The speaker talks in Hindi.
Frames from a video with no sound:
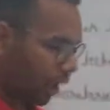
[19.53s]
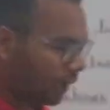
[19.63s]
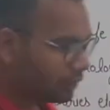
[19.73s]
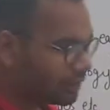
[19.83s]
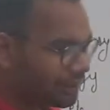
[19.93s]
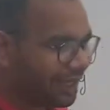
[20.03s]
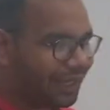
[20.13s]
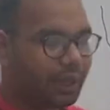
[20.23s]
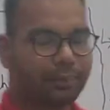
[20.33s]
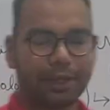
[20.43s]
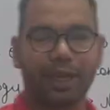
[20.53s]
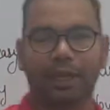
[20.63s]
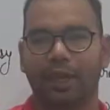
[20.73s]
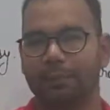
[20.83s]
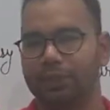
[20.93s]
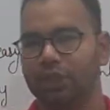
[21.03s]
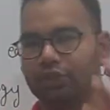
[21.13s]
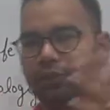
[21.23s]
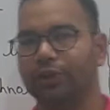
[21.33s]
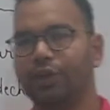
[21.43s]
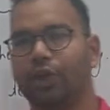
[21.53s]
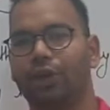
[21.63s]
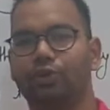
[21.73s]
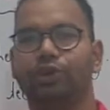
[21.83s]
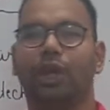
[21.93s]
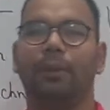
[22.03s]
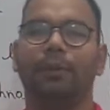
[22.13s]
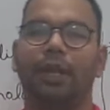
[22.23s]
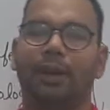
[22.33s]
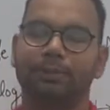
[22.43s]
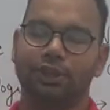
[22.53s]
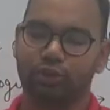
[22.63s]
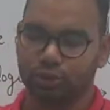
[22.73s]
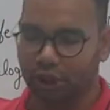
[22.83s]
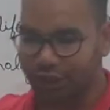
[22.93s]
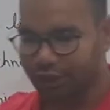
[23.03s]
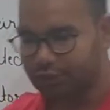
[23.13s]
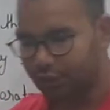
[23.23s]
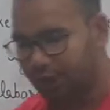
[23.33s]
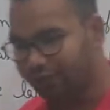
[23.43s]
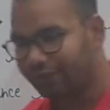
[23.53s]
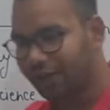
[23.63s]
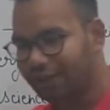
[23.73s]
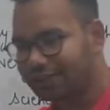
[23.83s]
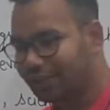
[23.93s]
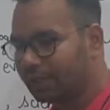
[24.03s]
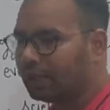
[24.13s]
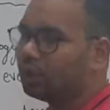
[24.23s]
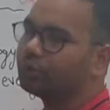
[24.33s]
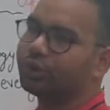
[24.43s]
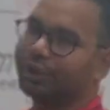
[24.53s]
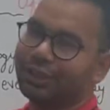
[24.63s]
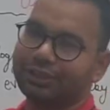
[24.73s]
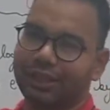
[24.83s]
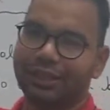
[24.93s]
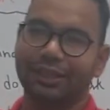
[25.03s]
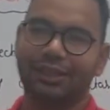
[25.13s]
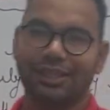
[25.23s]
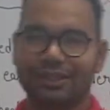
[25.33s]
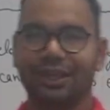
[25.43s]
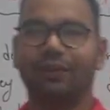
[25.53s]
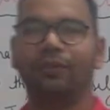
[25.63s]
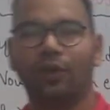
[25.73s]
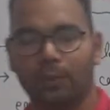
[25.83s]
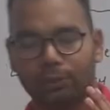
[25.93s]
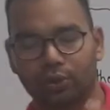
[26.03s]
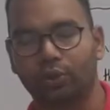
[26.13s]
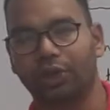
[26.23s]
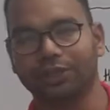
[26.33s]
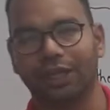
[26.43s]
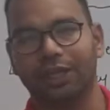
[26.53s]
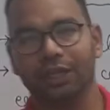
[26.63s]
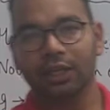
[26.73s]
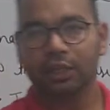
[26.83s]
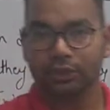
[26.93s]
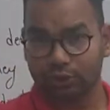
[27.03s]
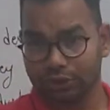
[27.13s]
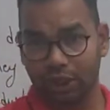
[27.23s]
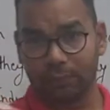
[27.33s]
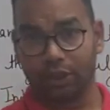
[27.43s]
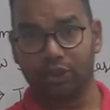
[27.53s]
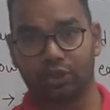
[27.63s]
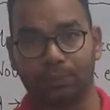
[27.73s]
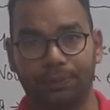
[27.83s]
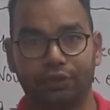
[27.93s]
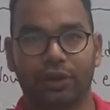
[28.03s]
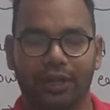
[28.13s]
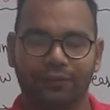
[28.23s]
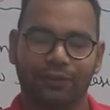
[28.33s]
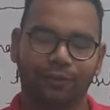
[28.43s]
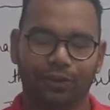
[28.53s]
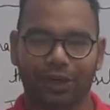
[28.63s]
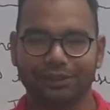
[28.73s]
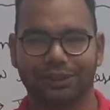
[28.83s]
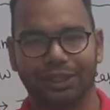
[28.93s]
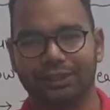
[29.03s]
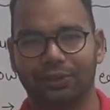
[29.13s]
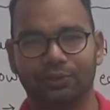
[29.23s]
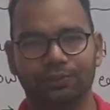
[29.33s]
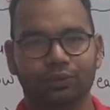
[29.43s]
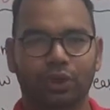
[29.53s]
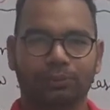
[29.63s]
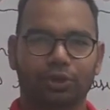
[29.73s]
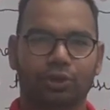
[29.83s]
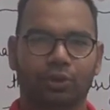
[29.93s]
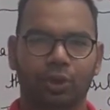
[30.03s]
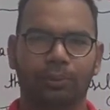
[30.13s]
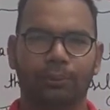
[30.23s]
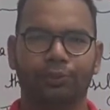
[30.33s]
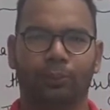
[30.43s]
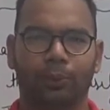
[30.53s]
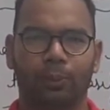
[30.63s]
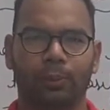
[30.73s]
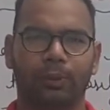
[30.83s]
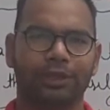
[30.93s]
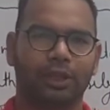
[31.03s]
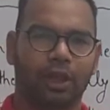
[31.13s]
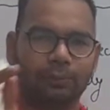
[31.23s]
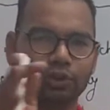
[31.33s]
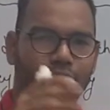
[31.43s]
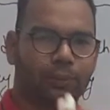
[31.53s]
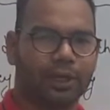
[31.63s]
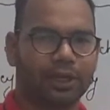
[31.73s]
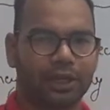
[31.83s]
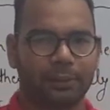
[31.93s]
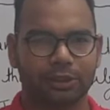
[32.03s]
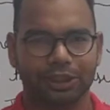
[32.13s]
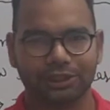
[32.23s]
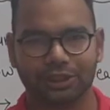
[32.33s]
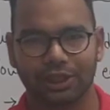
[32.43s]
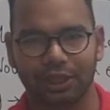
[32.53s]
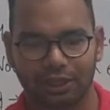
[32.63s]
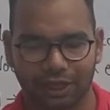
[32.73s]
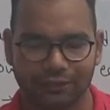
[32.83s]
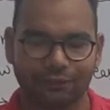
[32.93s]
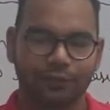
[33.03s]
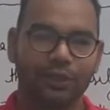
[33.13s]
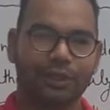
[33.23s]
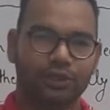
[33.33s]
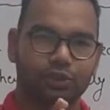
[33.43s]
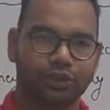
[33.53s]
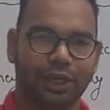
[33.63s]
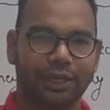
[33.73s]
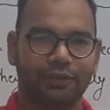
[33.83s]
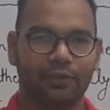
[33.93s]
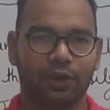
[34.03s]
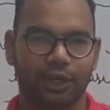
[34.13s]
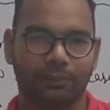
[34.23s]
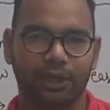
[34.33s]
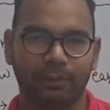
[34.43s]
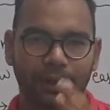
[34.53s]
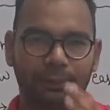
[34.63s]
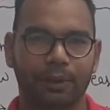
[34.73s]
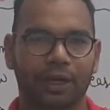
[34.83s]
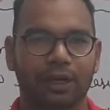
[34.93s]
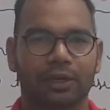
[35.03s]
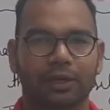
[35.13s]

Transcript: आज से हमने क्या किया पिछली जो वीडियो है उससे हमने आपसे सोचा कि जो लाइव क्लास है उसके अंदर ज़्यादा इंटरेस्ट है वो आप लोगों को आता है तो इसलिए मैं यूट्यूब पे जो लाइव है वो क्लास लेता हूँ तो आपसे कोई भी जो प्रॉब्लम लगती है आप मुझे कमेंट करके बता सकते हैं लाइव जो चैट है वो अनेबल है मैं आपका